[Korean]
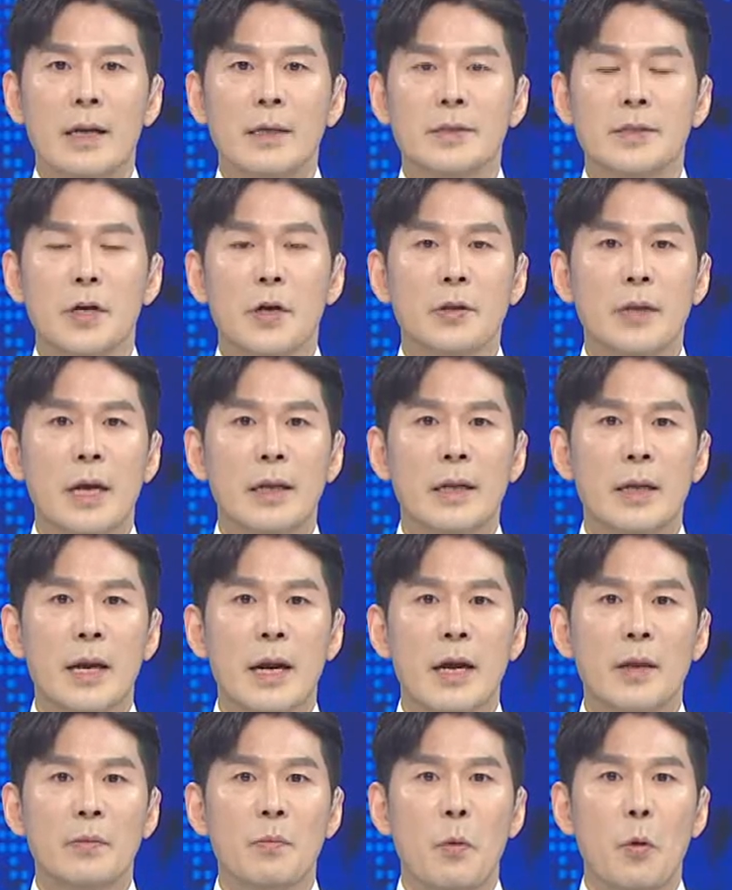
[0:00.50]
천안의
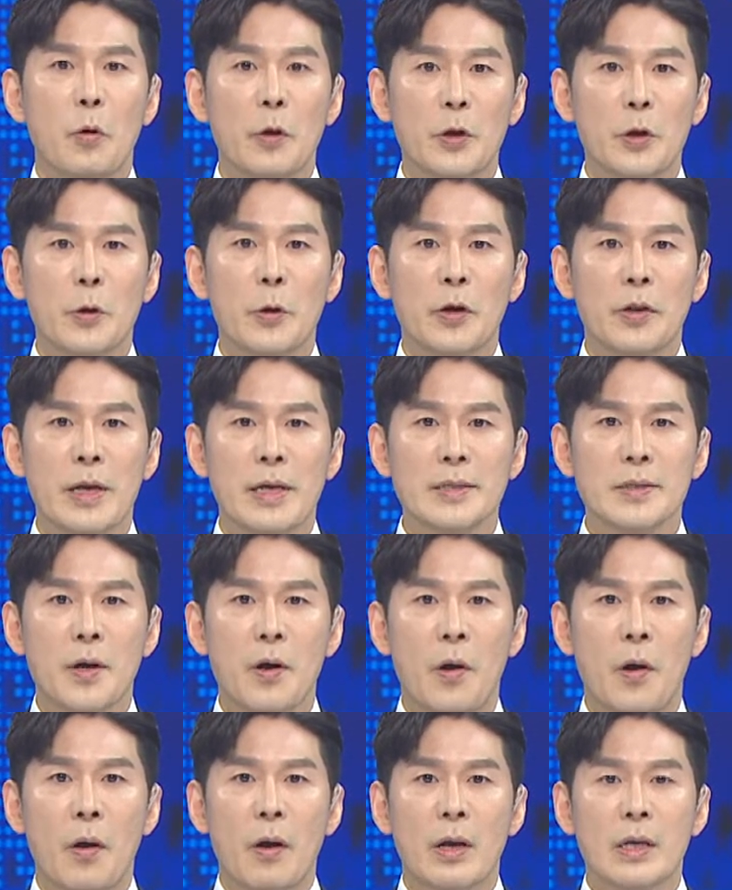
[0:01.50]
한
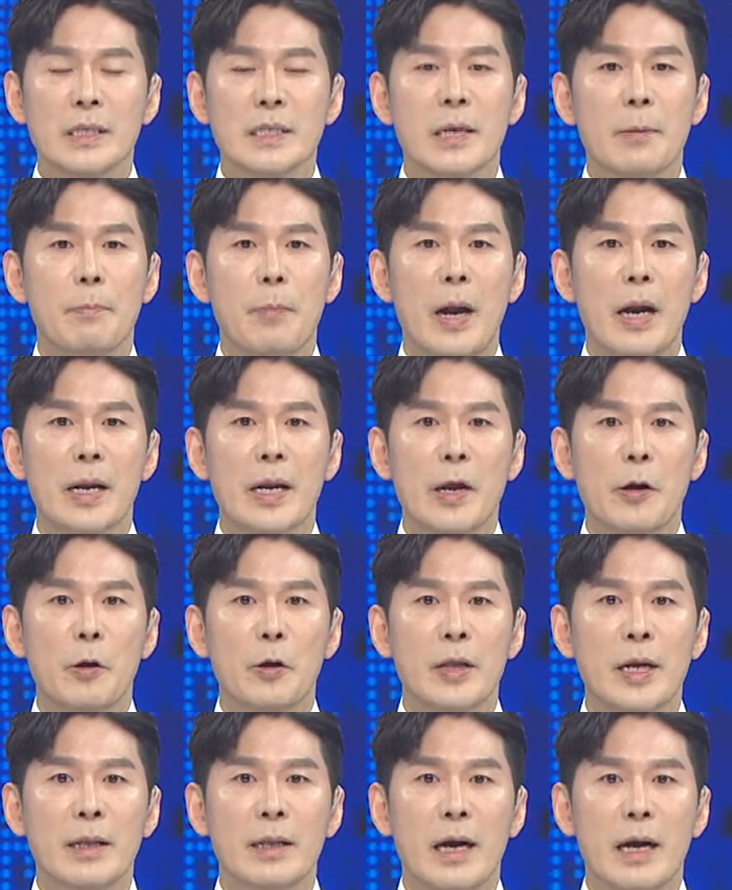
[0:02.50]
보육원에서 18개월
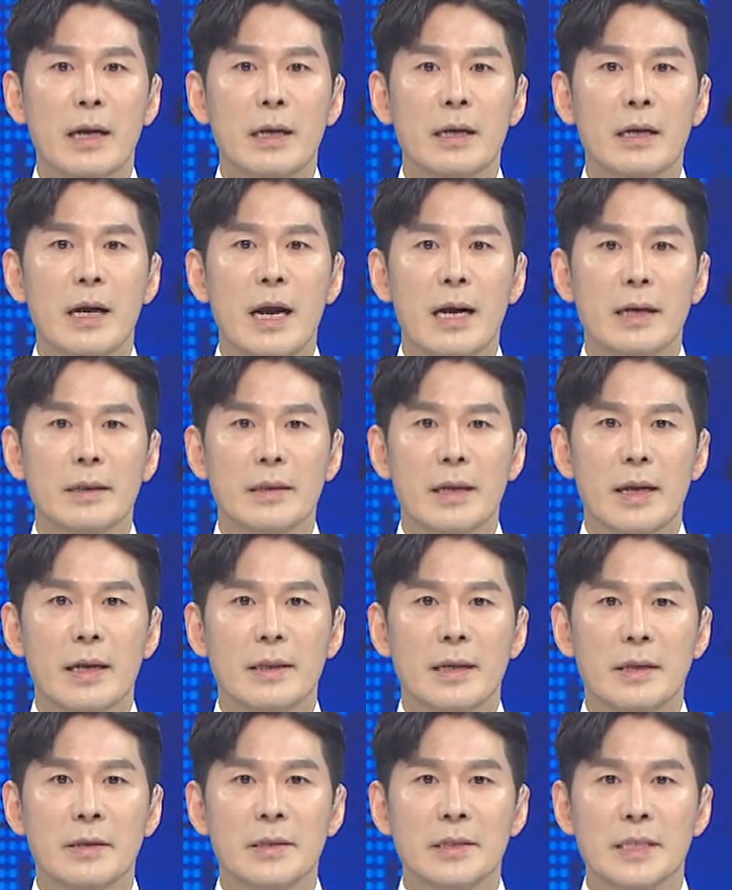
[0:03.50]
된 아이를
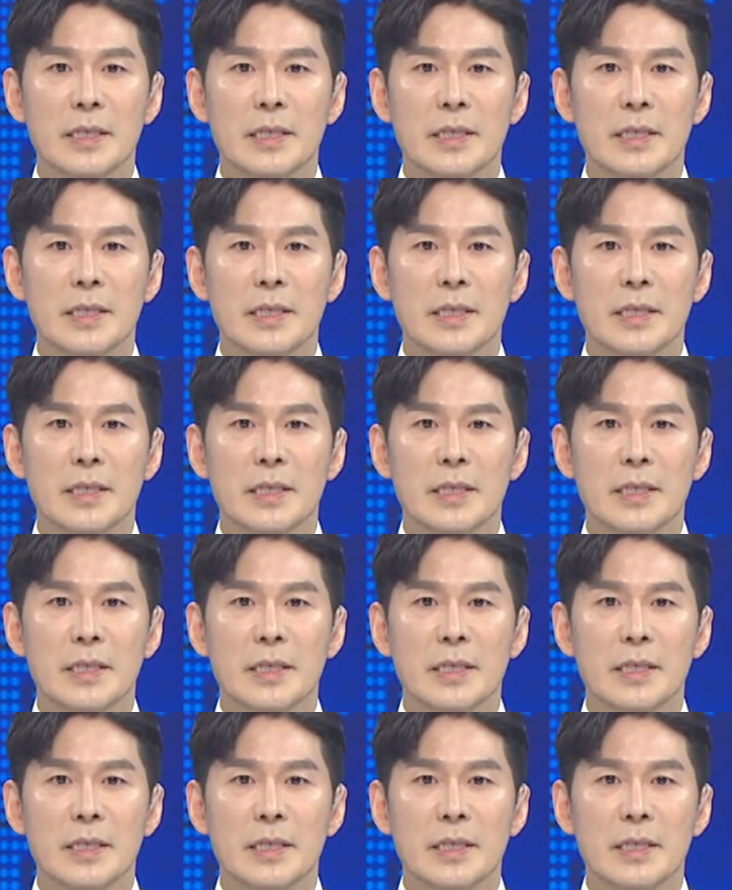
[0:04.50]
학대했다는